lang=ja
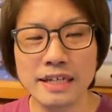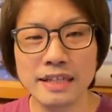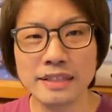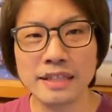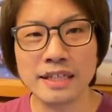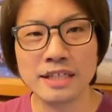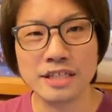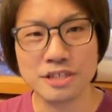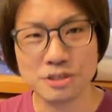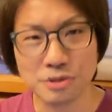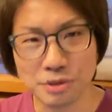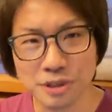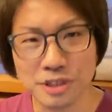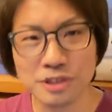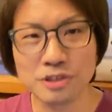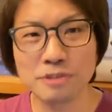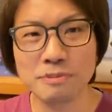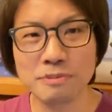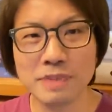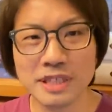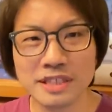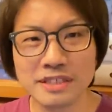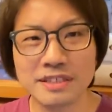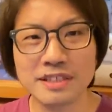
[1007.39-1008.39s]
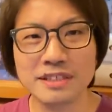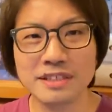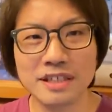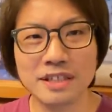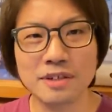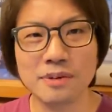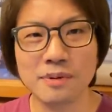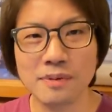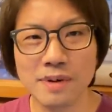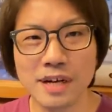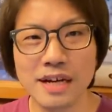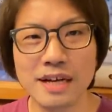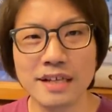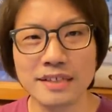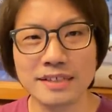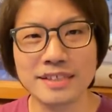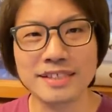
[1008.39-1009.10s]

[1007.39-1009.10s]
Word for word: ただ初期の松田聖子は